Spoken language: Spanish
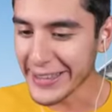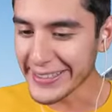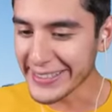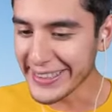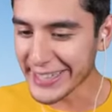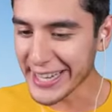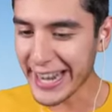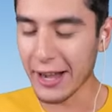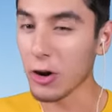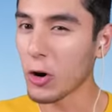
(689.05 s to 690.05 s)
intentar
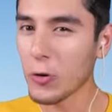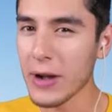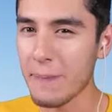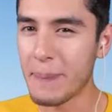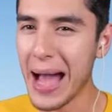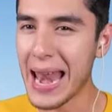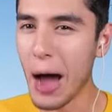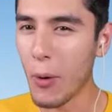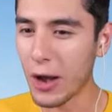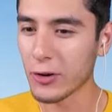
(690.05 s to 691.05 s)
sacarlo con una
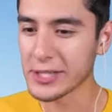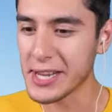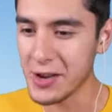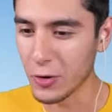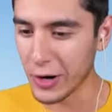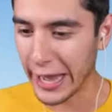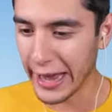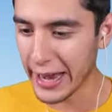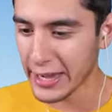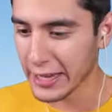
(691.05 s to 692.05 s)
pala o algo así, ¿no creen?